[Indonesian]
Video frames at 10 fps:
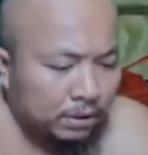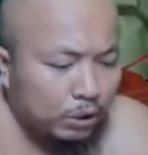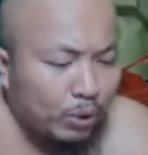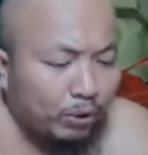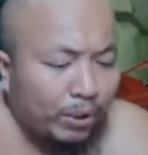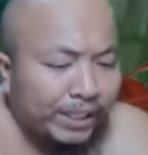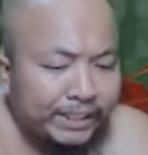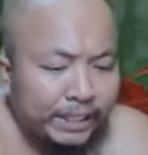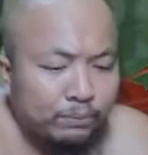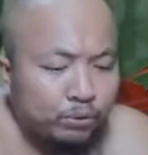Keluar kau
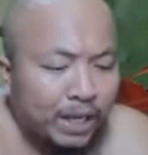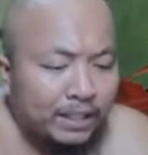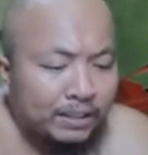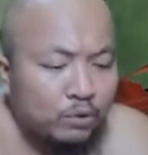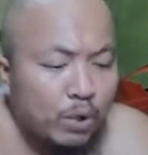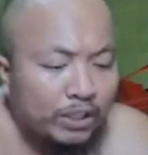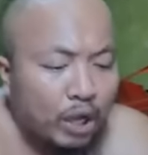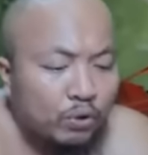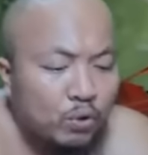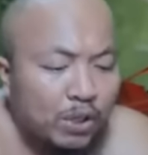retail bujang, keluar
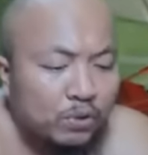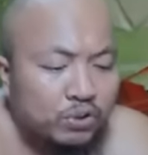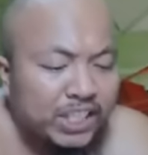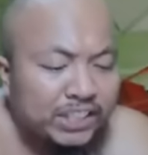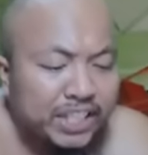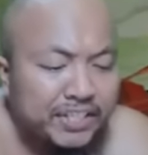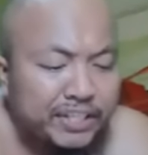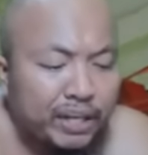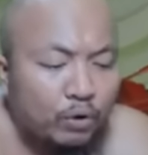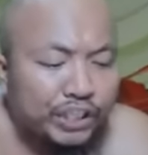kau keluar kau sin sin
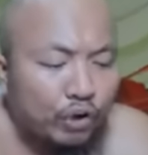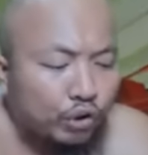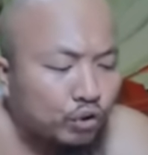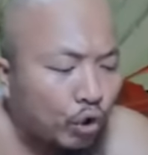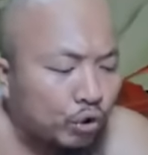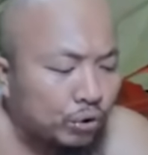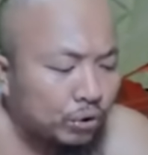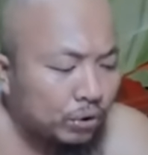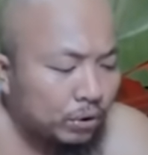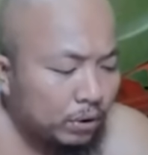sin kau jingkotot.
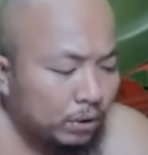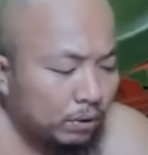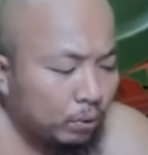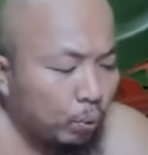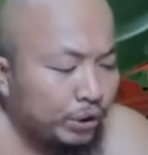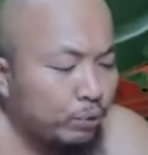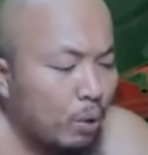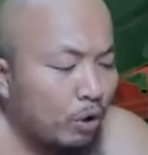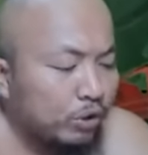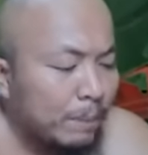Ulti
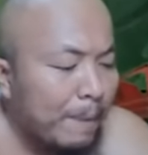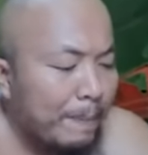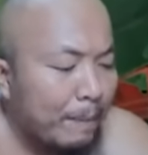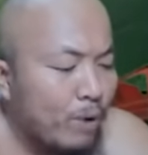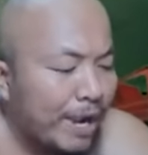dua kau sama bapakmu